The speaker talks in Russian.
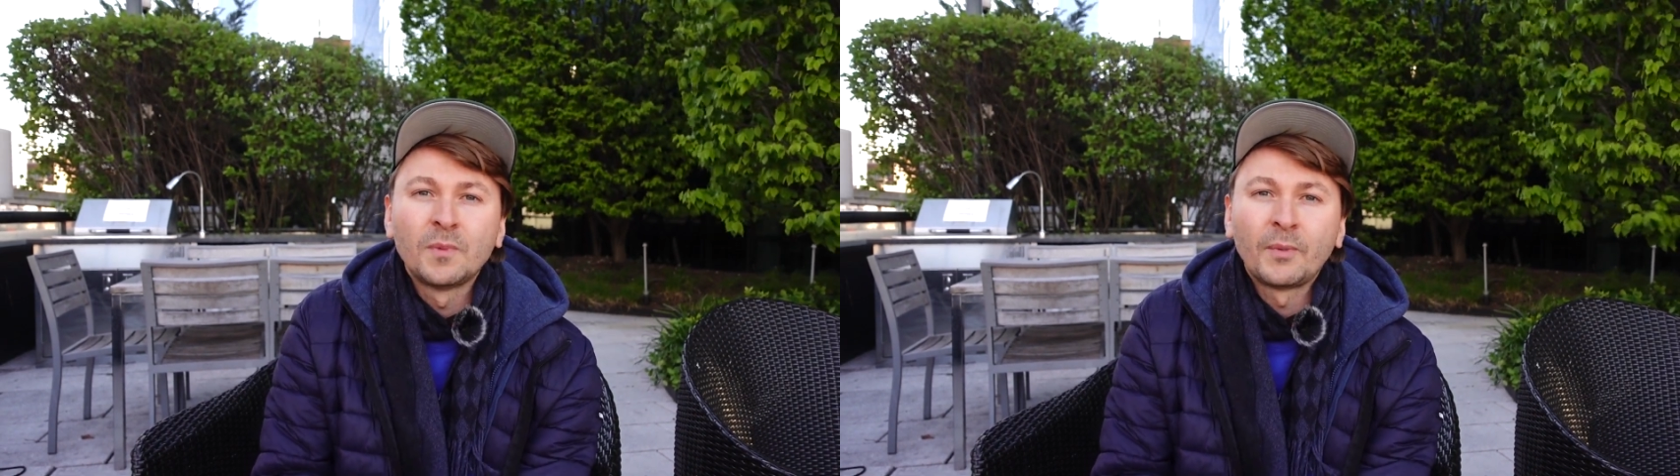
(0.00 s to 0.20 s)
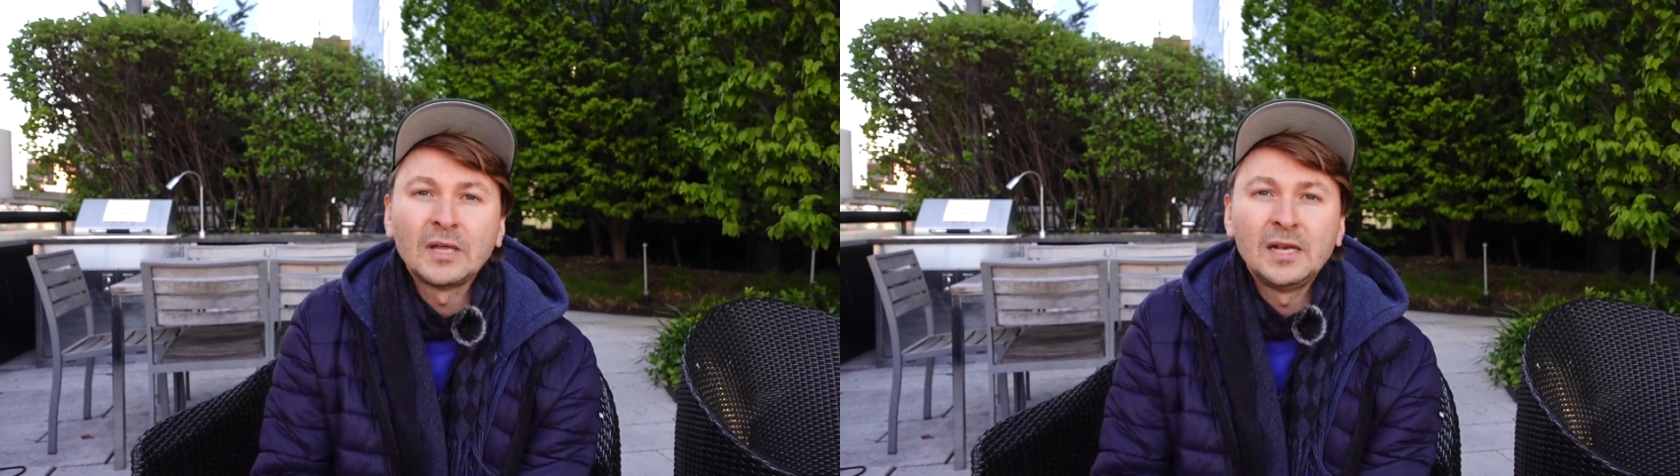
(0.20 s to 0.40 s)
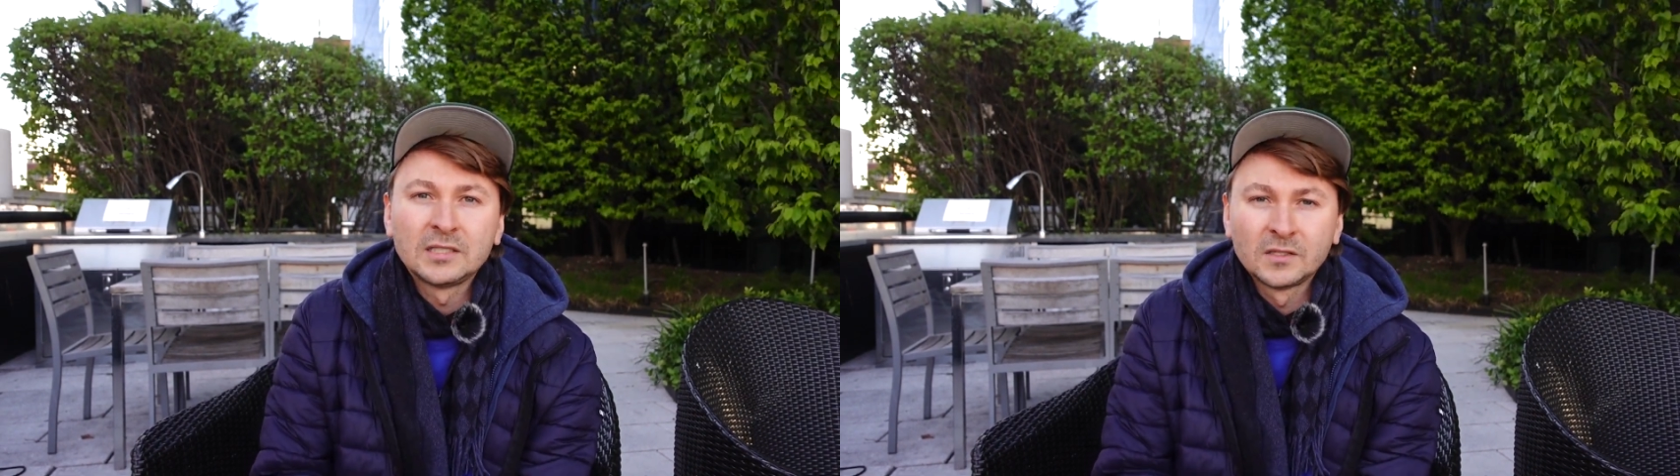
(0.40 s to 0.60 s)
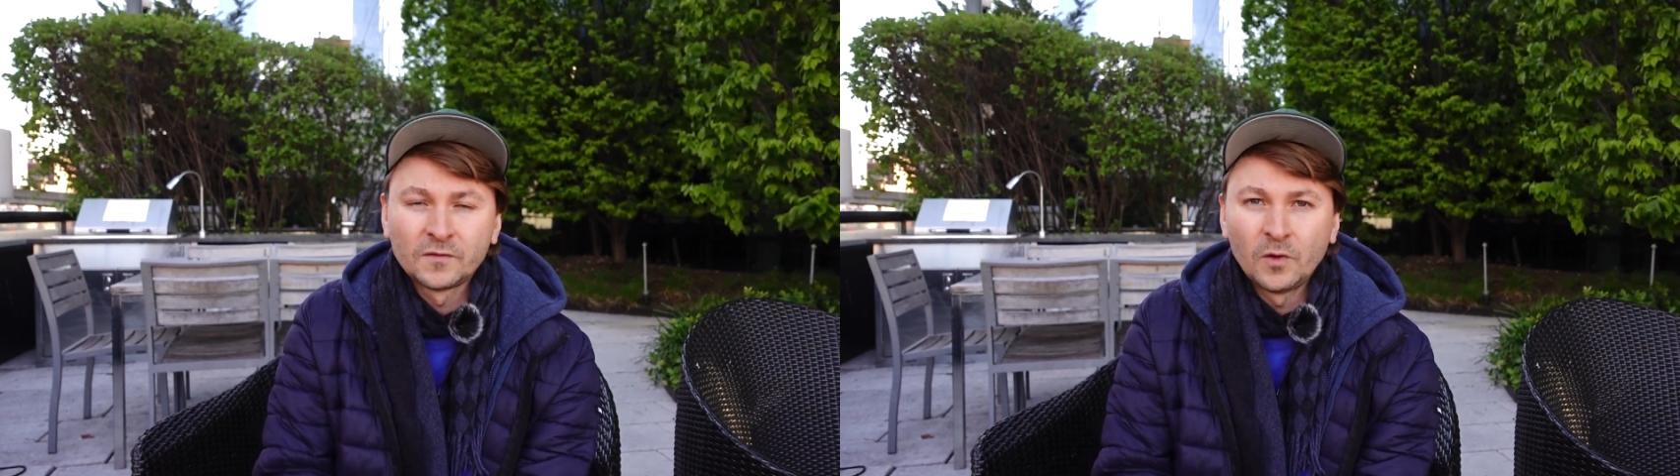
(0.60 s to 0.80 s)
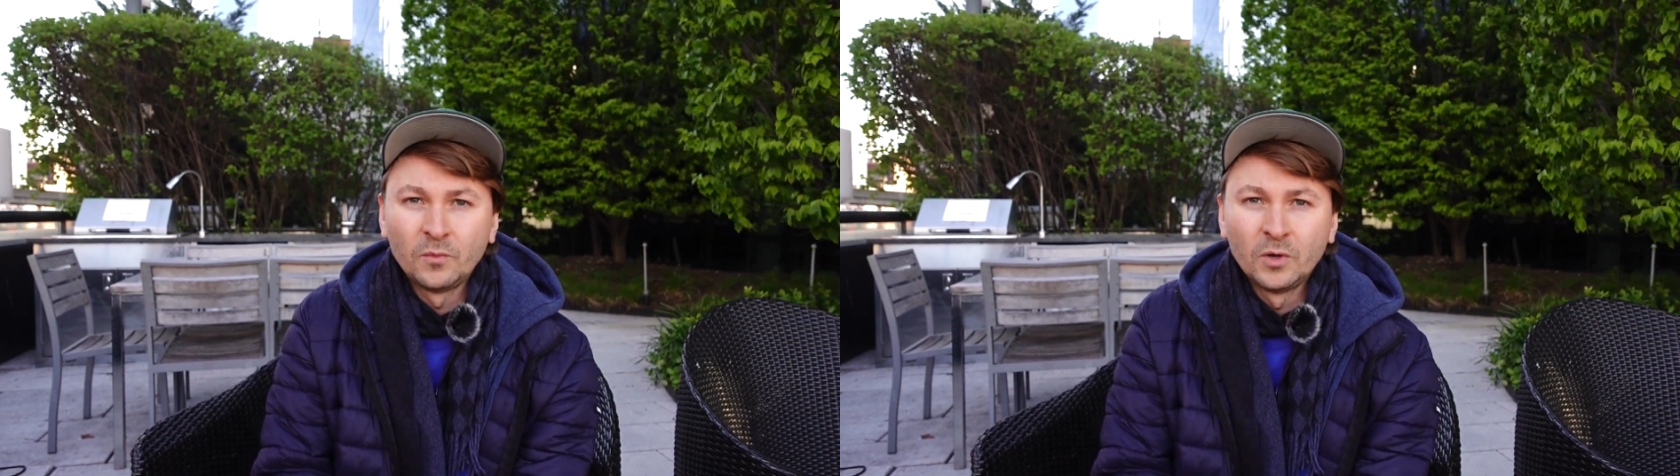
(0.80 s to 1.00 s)
попадались на
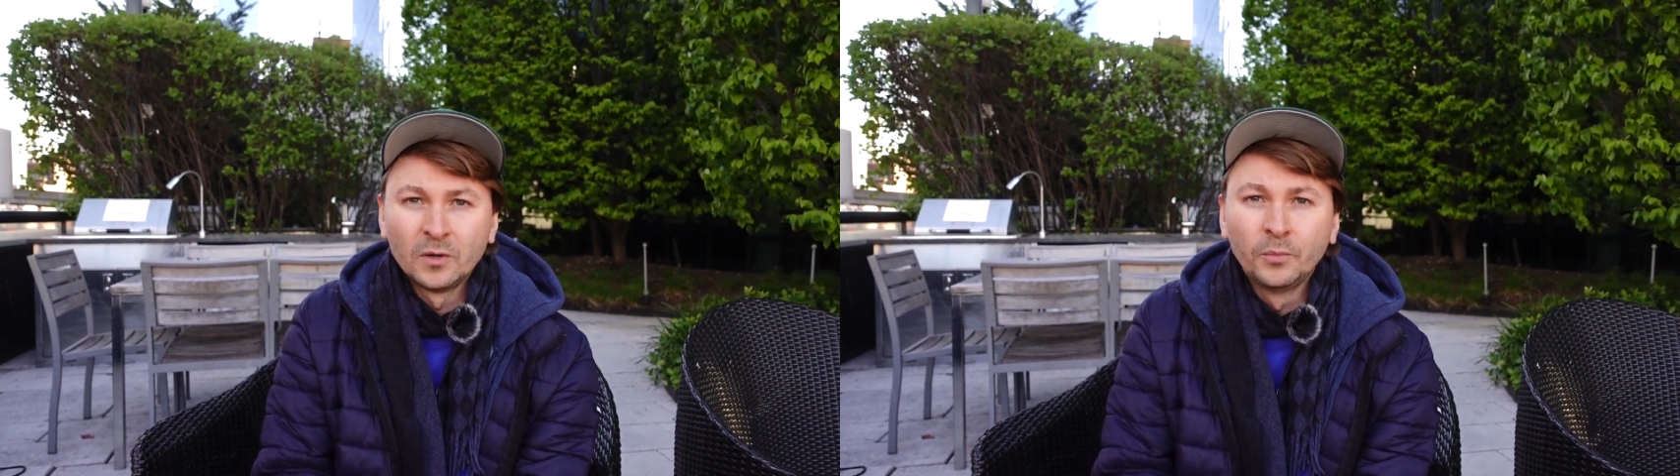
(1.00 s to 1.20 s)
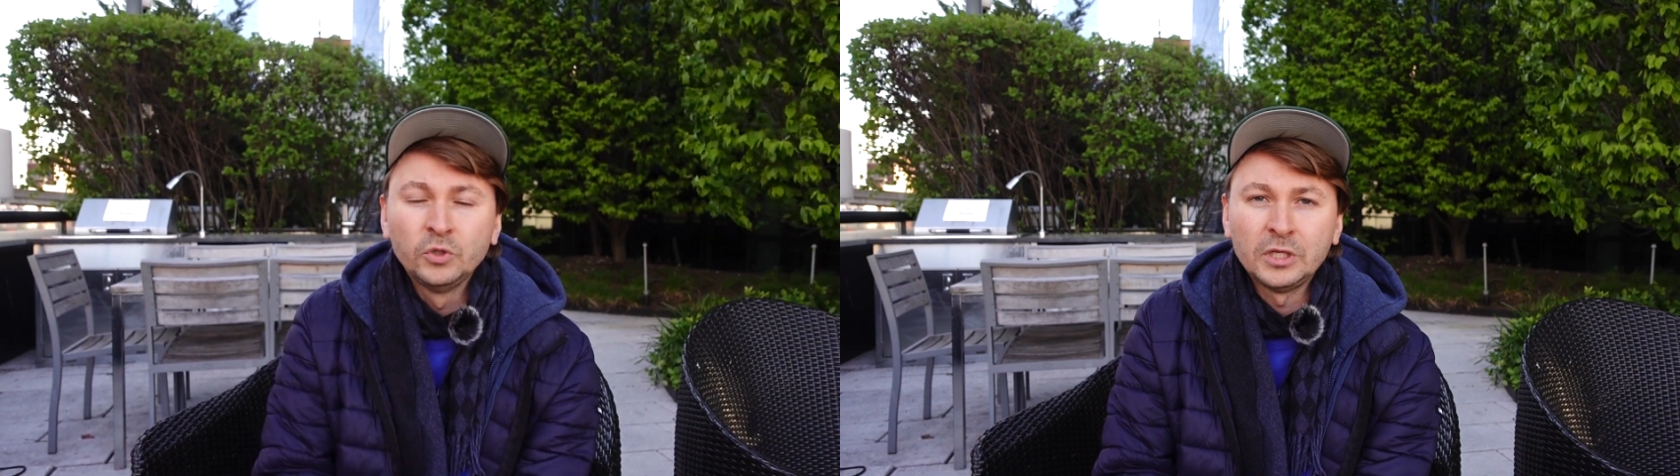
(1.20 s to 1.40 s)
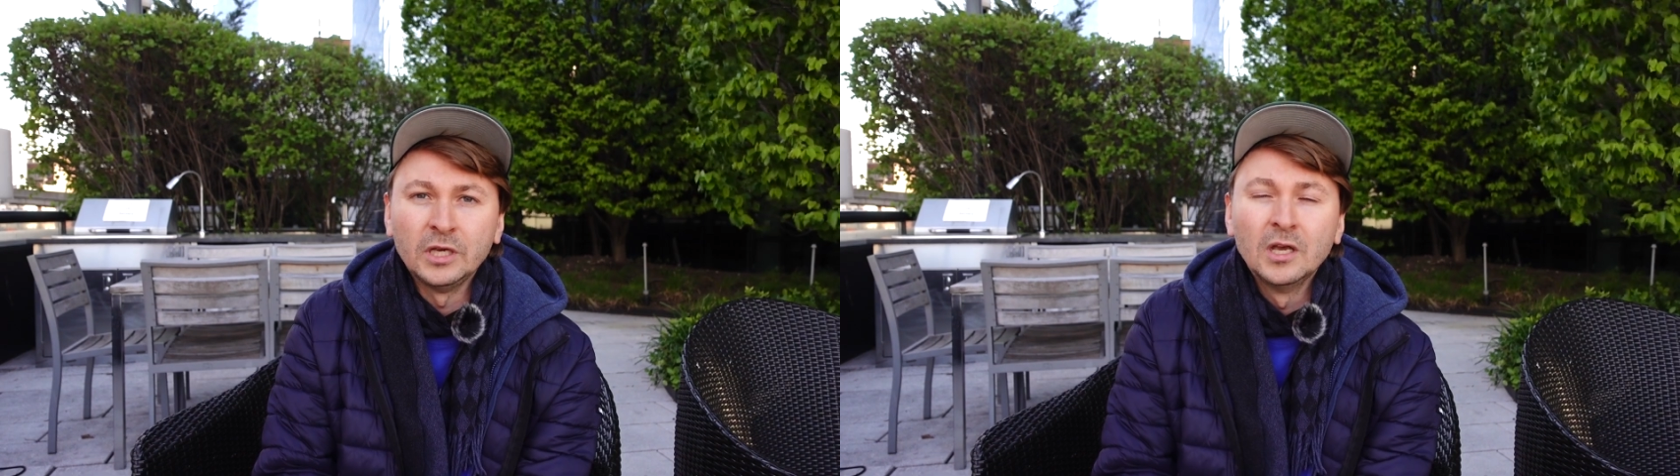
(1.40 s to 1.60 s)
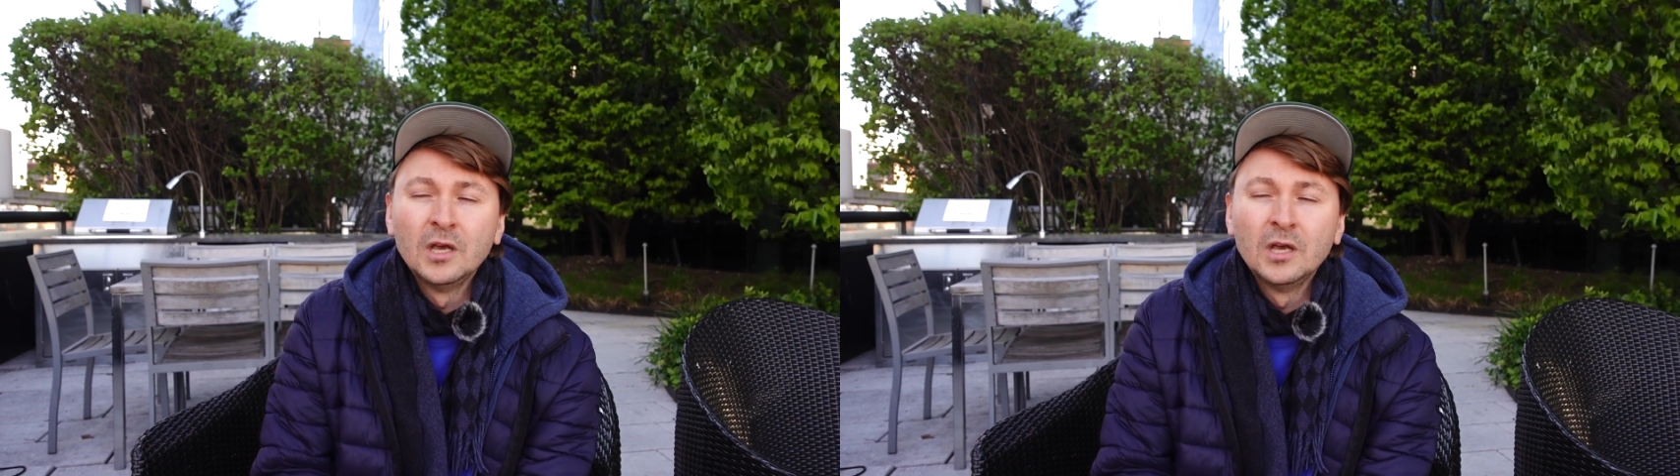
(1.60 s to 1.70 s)
своем пути,